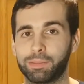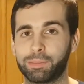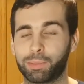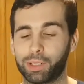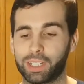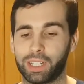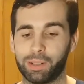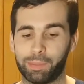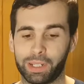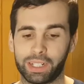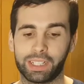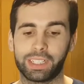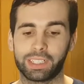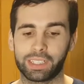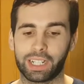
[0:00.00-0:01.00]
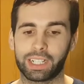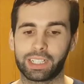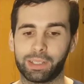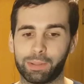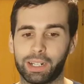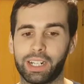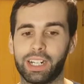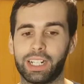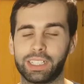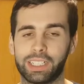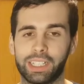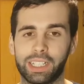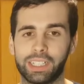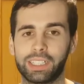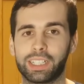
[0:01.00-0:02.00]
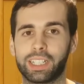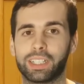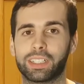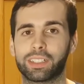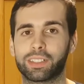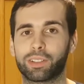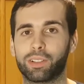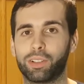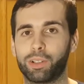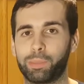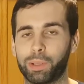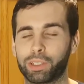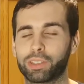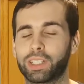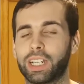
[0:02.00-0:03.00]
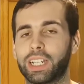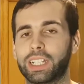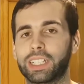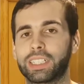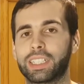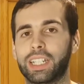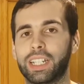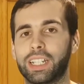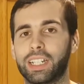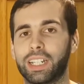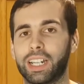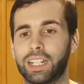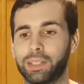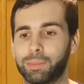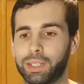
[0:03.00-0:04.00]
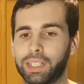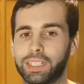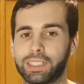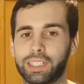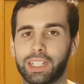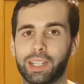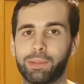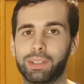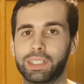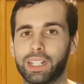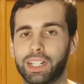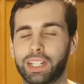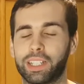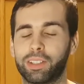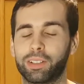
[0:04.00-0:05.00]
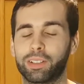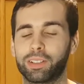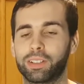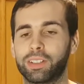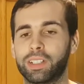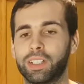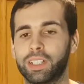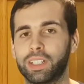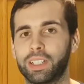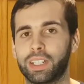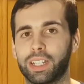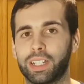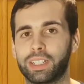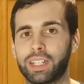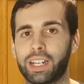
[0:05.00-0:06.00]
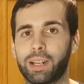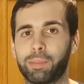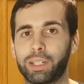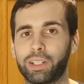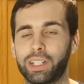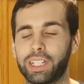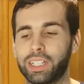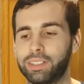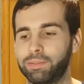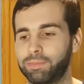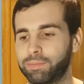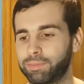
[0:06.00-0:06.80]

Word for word: porque el viernes activaré la siguiente con los personajes del anime este que habéis elegido entre la mayoría.